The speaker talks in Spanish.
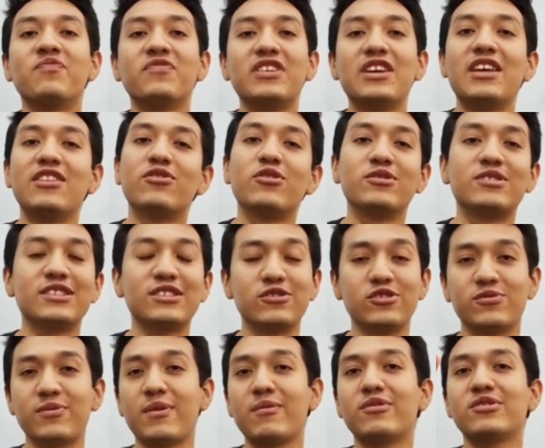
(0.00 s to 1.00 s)
Entonces nos
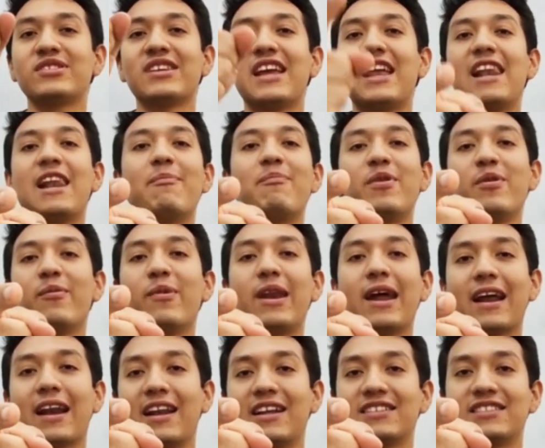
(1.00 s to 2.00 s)
vemos en la primera
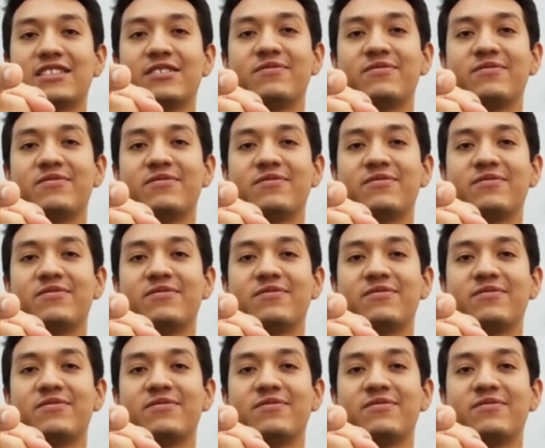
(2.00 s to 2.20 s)
clase.